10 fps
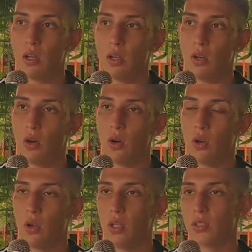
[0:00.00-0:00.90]

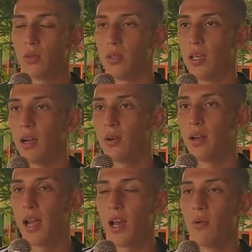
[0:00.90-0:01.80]
lo, discutía
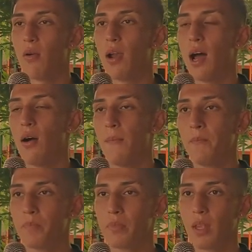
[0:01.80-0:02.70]
con él, lo hablaba
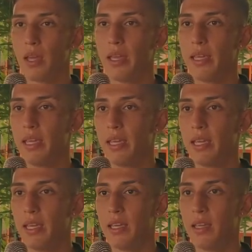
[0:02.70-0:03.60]

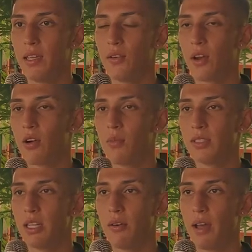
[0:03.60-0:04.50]
y, ver como
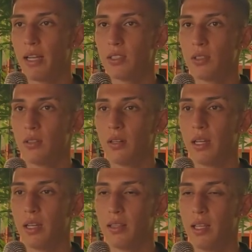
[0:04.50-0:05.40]
ese abrazo,
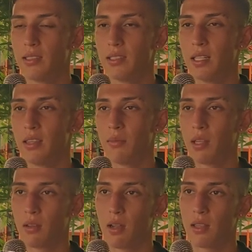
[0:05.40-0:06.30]
eh, de ese
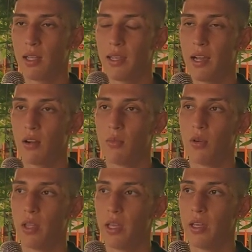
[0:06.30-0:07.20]
sentimiento que él tenía
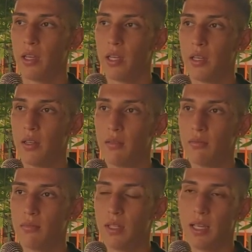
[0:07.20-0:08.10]
como de,
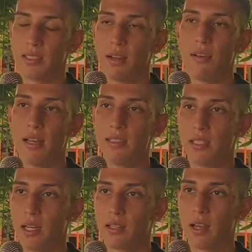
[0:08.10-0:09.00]
esa
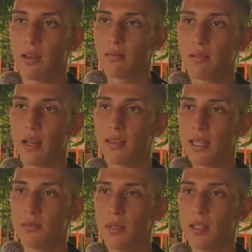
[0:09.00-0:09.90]
felicidad que él,
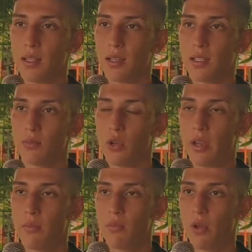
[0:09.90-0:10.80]
transmite, que es
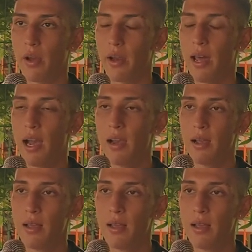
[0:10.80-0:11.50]
muy, muy real,